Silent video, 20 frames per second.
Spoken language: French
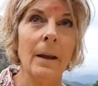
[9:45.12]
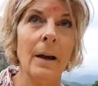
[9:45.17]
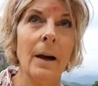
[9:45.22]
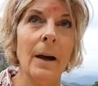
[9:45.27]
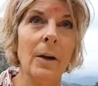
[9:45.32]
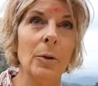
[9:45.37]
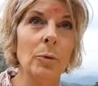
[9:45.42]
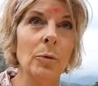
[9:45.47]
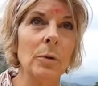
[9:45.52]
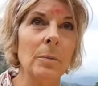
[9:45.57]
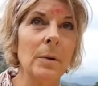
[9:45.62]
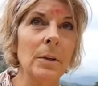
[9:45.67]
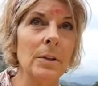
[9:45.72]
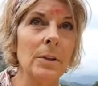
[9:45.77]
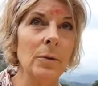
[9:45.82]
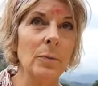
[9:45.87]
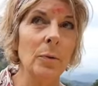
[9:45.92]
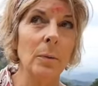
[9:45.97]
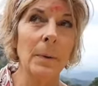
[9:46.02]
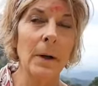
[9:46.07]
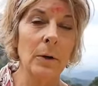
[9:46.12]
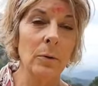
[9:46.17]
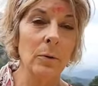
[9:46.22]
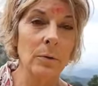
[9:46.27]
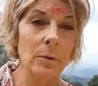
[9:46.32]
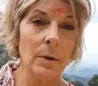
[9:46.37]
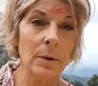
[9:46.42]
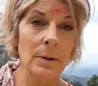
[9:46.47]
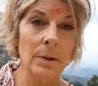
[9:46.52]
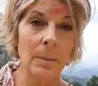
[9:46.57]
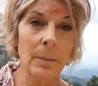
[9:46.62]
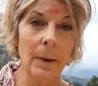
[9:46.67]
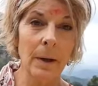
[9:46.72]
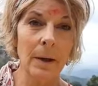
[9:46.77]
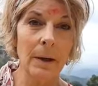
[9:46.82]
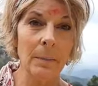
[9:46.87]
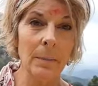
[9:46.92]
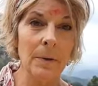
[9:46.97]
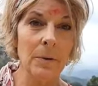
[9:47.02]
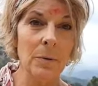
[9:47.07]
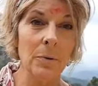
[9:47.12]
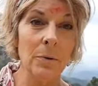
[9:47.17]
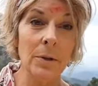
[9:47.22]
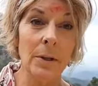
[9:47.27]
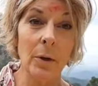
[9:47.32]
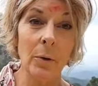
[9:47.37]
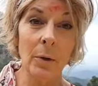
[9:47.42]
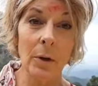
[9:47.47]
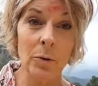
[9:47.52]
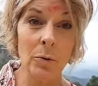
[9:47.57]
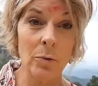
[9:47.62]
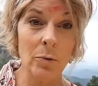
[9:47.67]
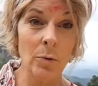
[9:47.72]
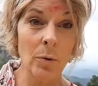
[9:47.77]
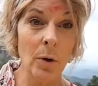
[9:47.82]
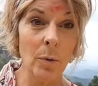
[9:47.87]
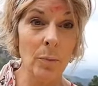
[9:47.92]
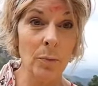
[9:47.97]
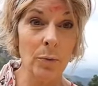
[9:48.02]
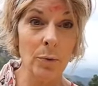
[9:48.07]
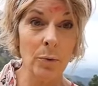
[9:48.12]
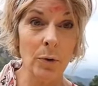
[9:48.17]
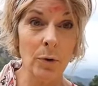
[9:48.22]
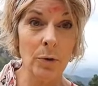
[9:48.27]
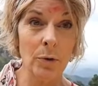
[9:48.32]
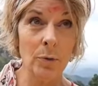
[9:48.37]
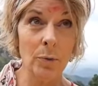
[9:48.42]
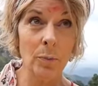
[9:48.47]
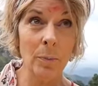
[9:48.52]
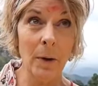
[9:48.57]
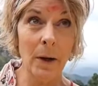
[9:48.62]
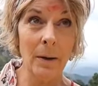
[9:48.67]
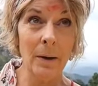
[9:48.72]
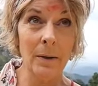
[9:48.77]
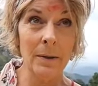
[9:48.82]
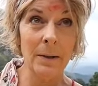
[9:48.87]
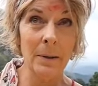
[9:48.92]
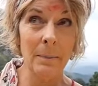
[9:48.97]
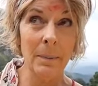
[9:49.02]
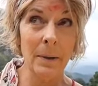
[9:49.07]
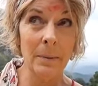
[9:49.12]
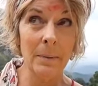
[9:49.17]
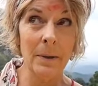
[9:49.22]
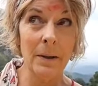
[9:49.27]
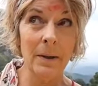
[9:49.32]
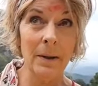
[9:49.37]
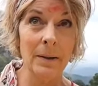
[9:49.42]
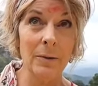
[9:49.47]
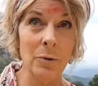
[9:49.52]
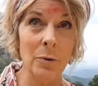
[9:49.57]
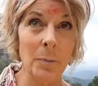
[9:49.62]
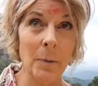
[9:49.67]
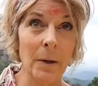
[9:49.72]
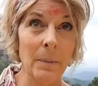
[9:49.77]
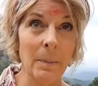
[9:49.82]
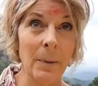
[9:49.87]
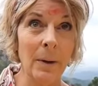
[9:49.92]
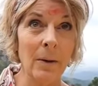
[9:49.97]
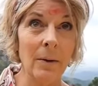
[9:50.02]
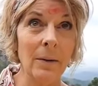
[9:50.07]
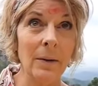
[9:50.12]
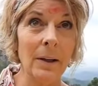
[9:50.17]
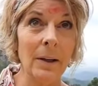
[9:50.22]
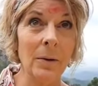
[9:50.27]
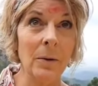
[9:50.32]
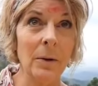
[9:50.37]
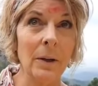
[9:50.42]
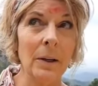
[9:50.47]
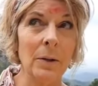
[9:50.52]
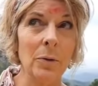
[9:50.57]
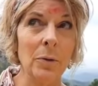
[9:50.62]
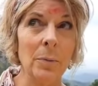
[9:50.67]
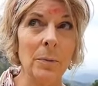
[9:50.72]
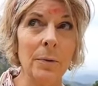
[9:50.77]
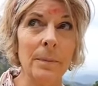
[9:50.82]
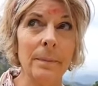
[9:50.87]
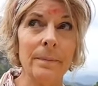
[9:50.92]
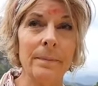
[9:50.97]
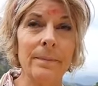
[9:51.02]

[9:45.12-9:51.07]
Arnaud, il m'a dit, il faut pas qu'on soit séparés, parce que s'il y a quoi que ce soit, en plus, toi, tu parles, t'es pas bilingue, tu parles pas anglais correctement.